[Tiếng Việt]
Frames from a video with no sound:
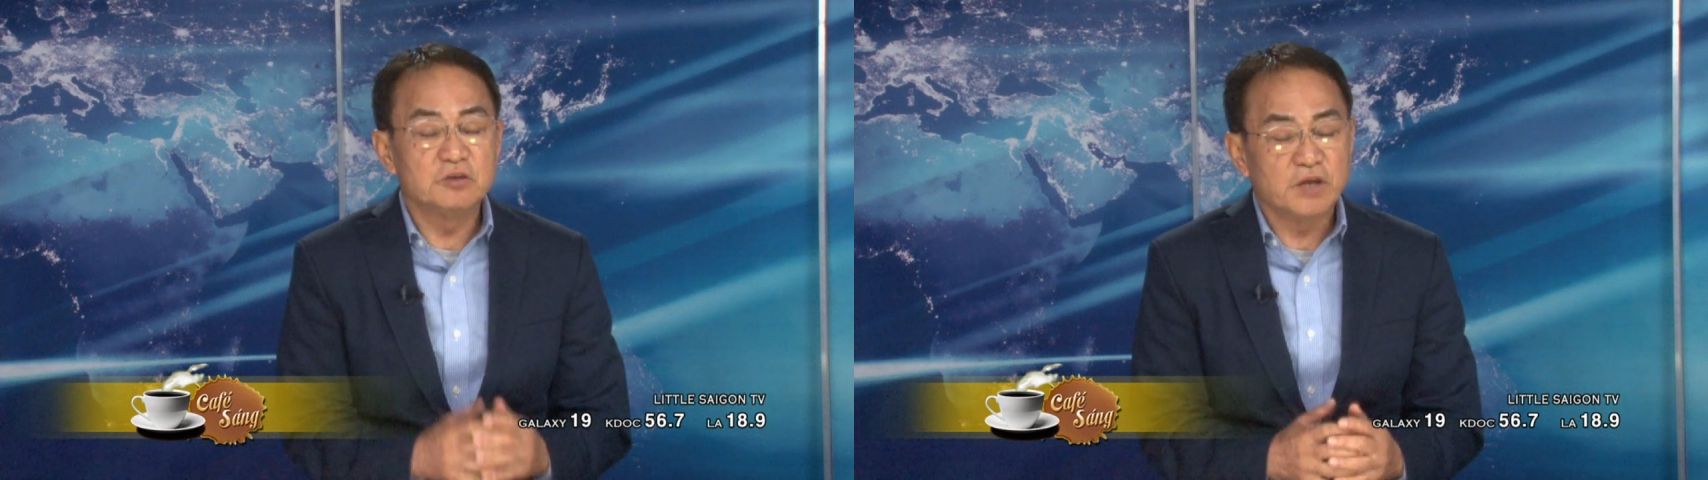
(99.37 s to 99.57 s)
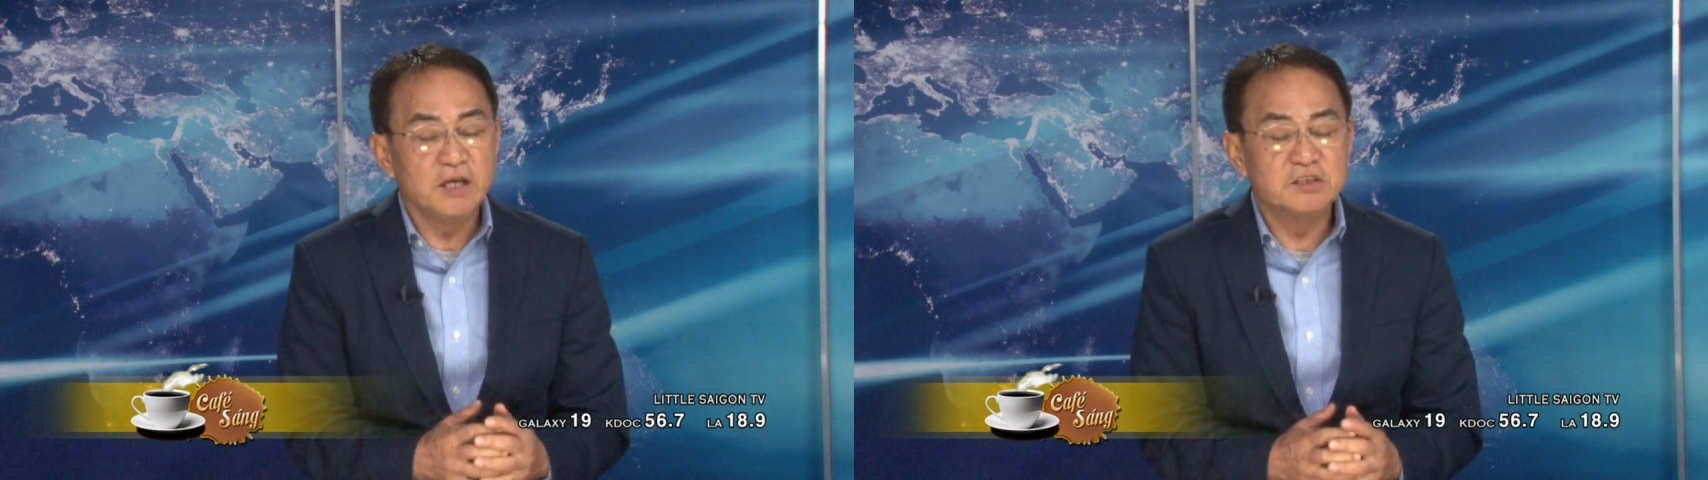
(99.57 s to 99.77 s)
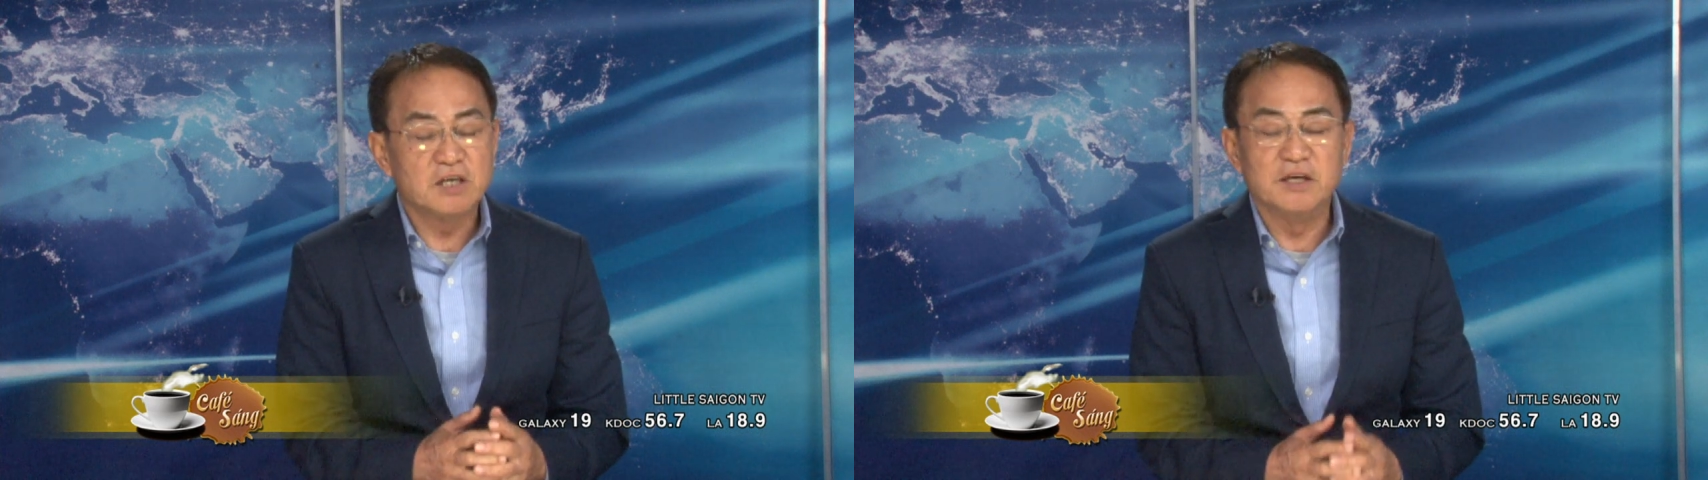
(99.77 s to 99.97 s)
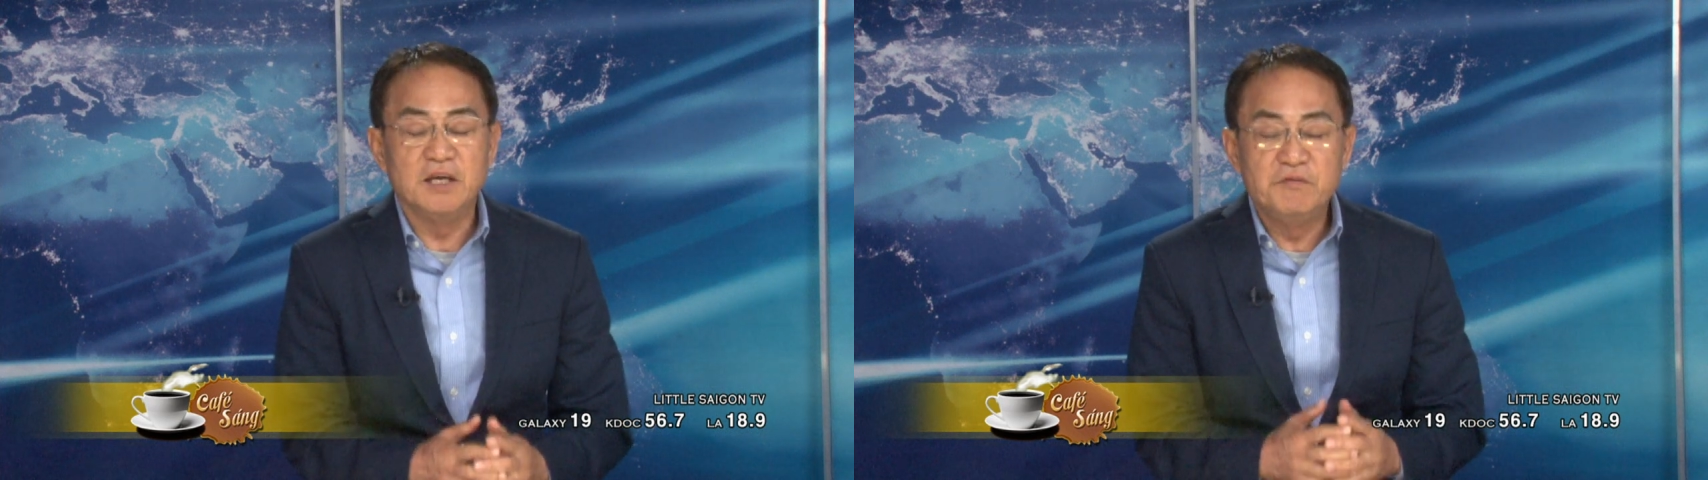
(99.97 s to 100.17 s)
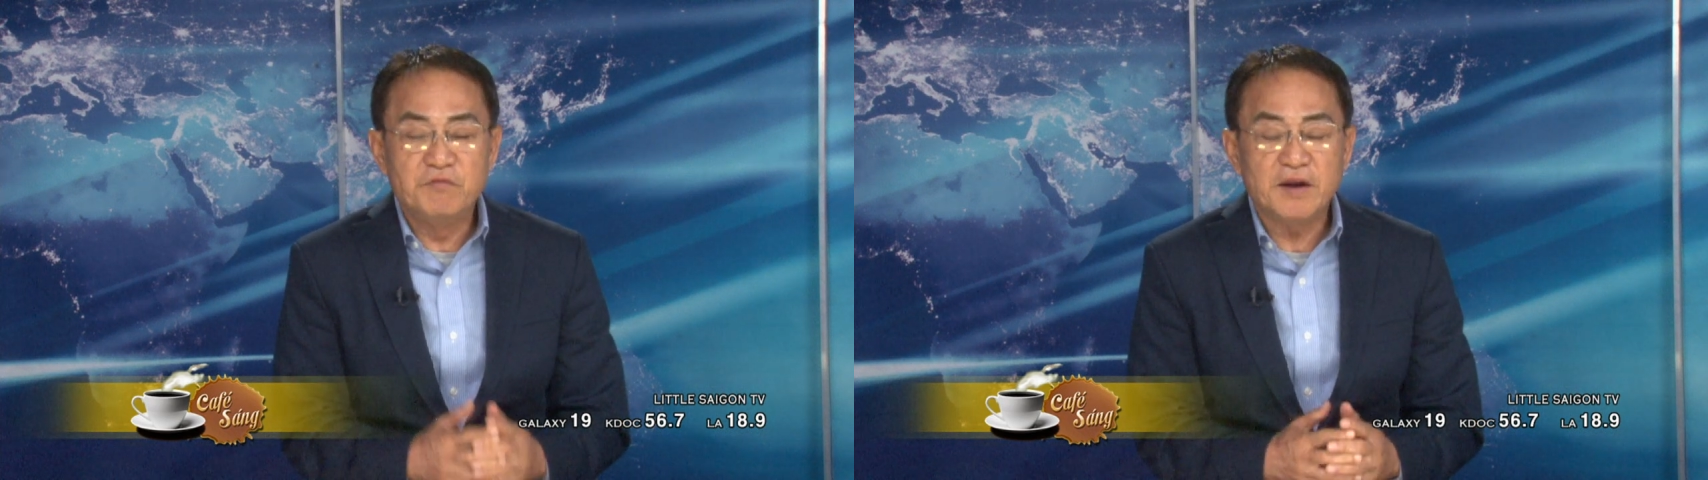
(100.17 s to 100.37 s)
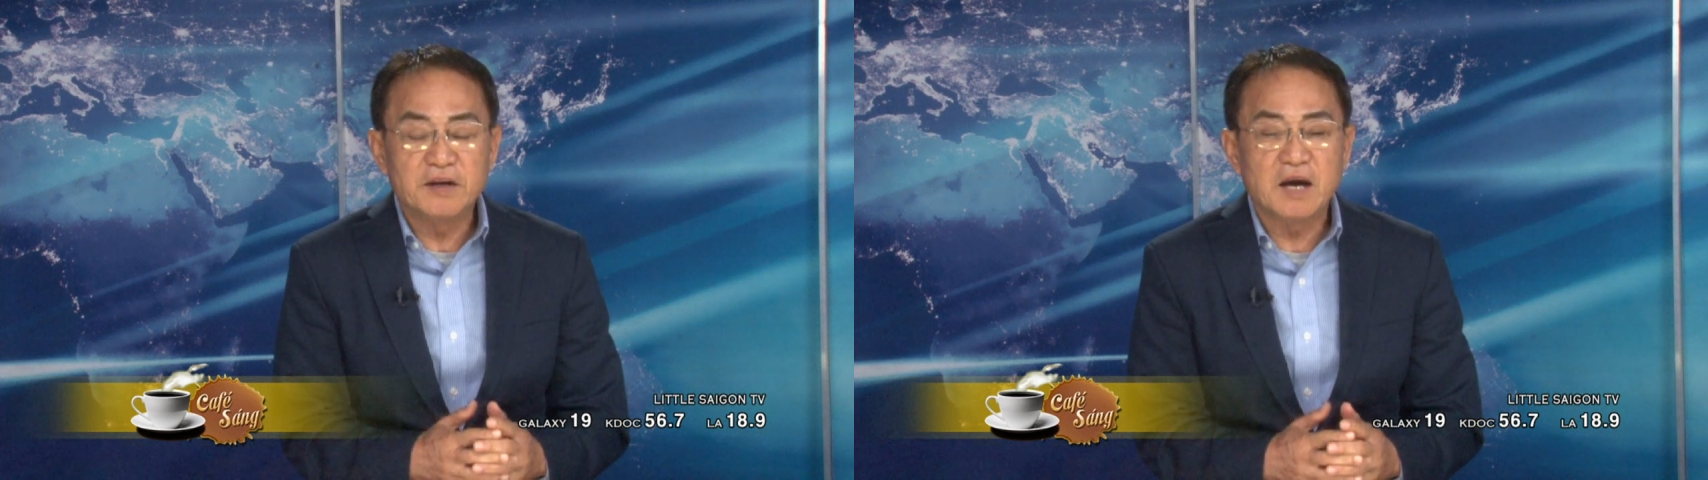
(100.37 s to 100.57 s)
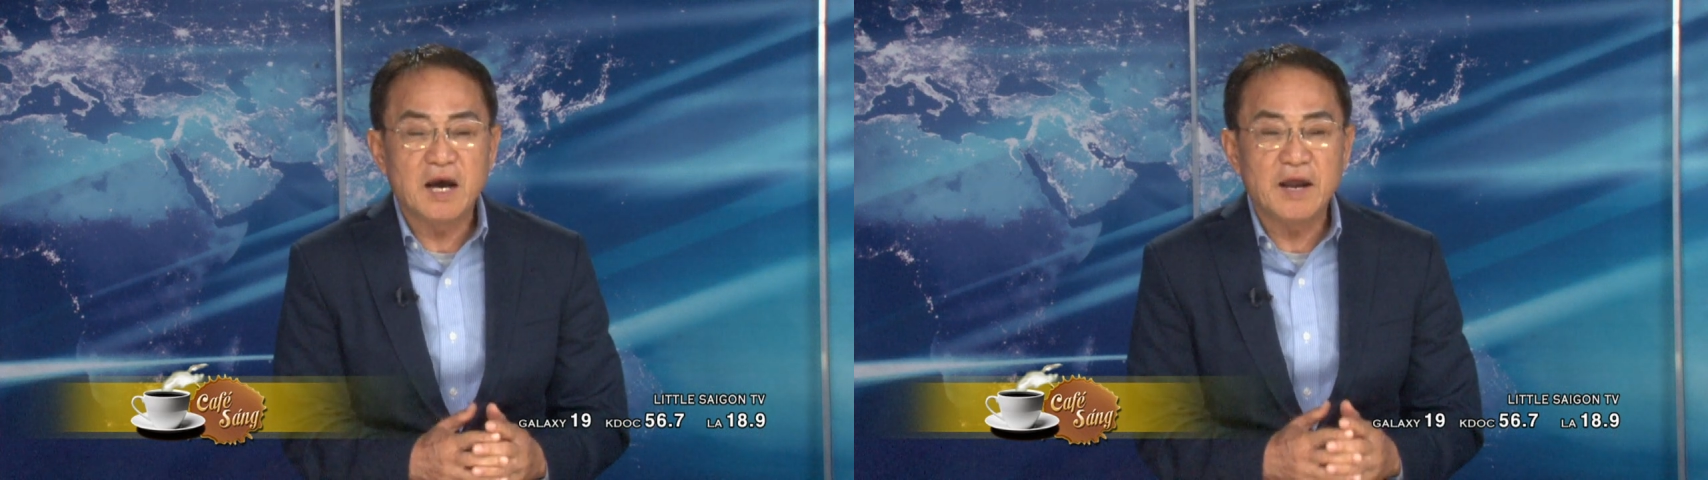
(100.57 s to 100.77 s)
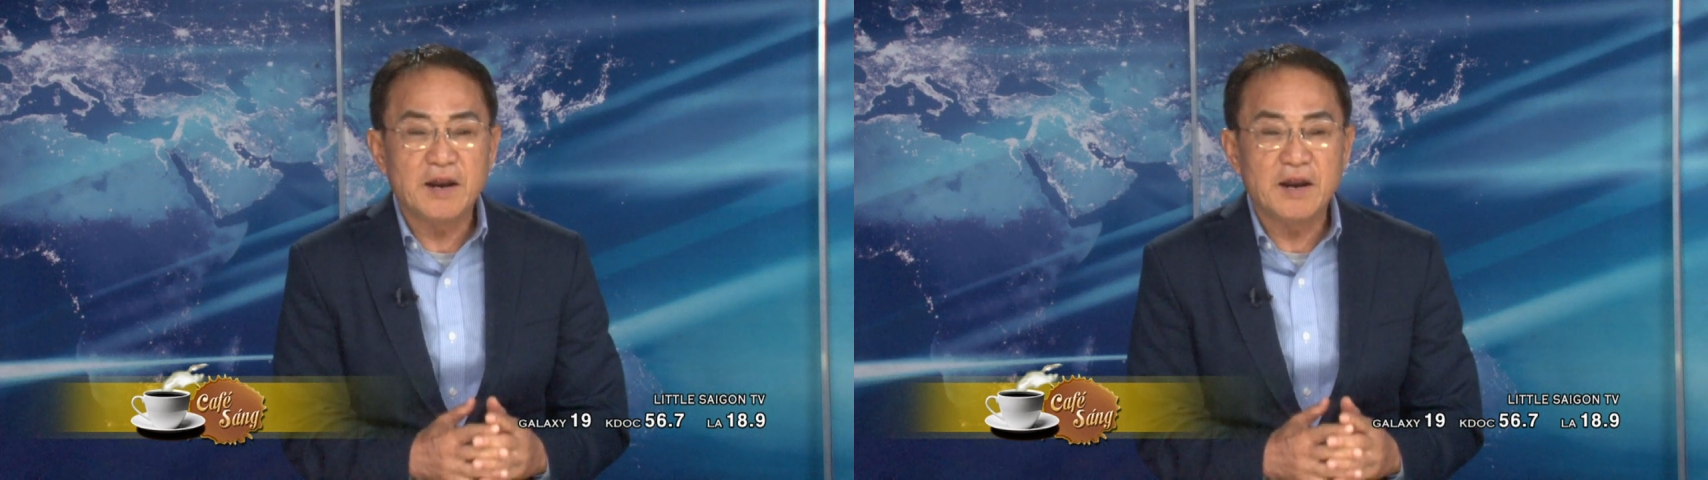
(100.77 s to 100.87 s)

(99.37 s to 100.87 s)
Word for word: cho thấy rằng Ivanka